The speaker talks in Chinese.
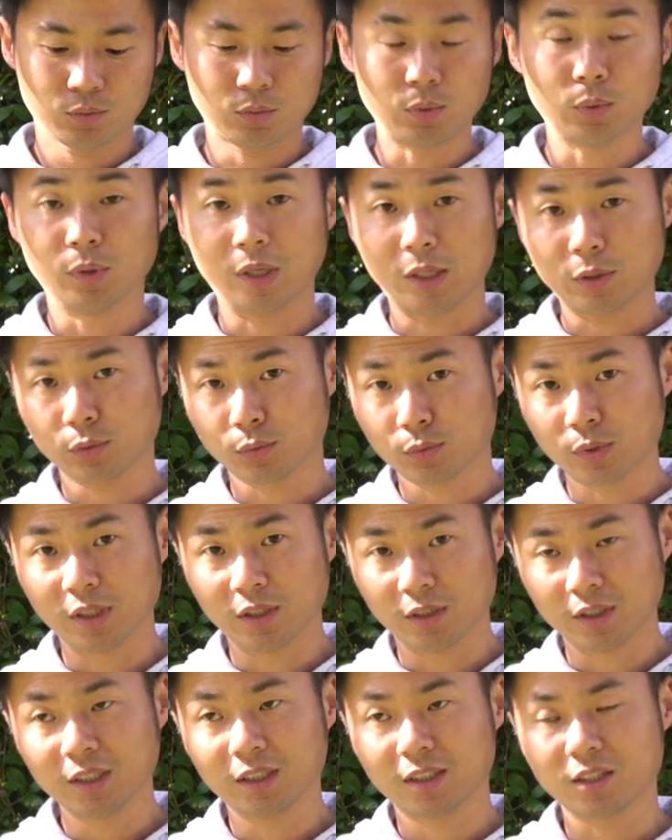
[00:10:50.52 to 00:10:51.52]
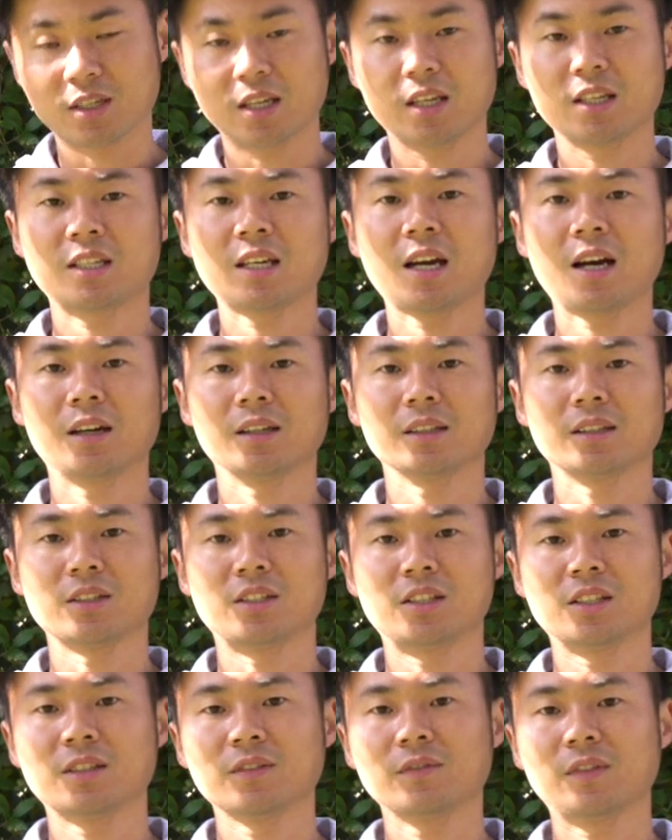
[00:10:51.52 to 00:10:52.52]
对我来说最有意义的是 HR 的
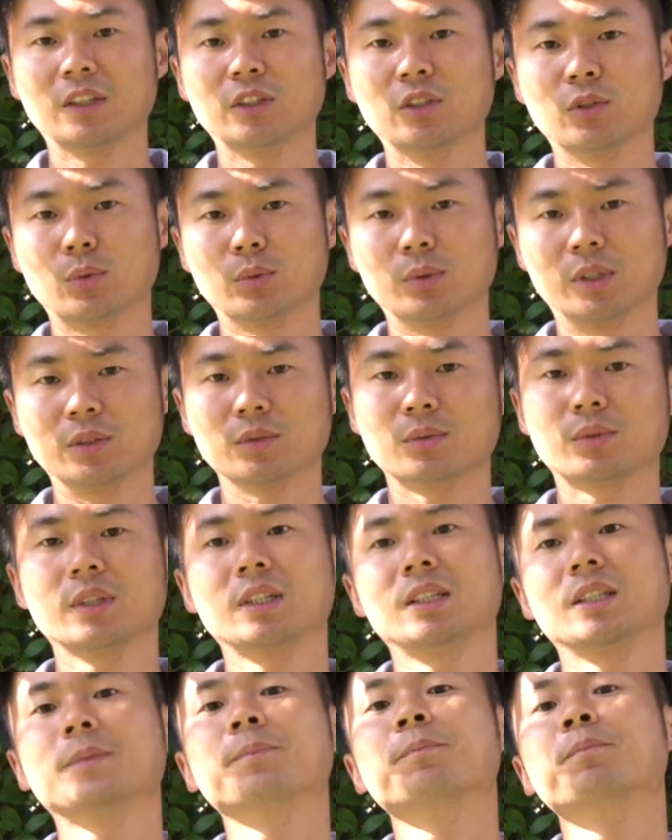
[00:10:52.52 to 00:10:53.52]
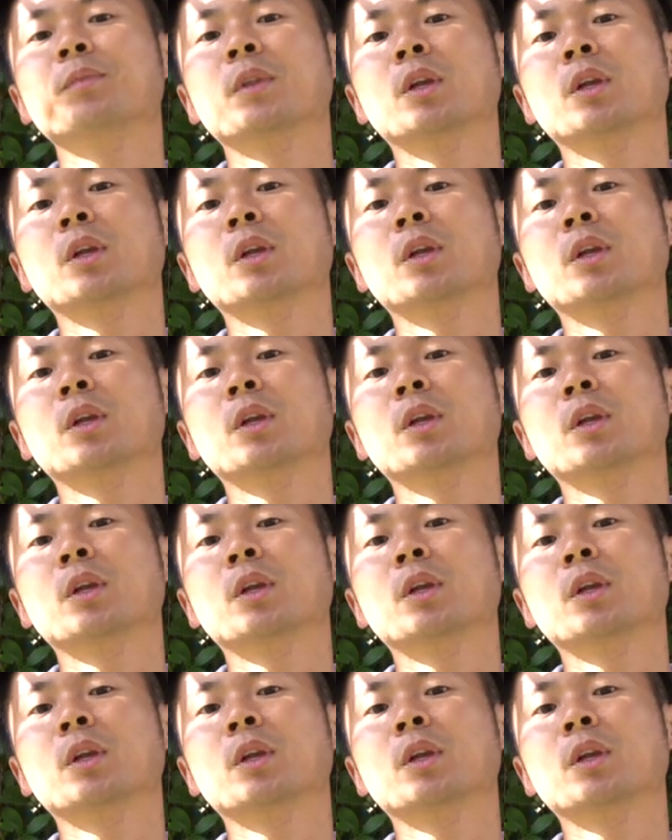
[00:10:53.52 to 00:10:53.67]
机身防抖功能。所以。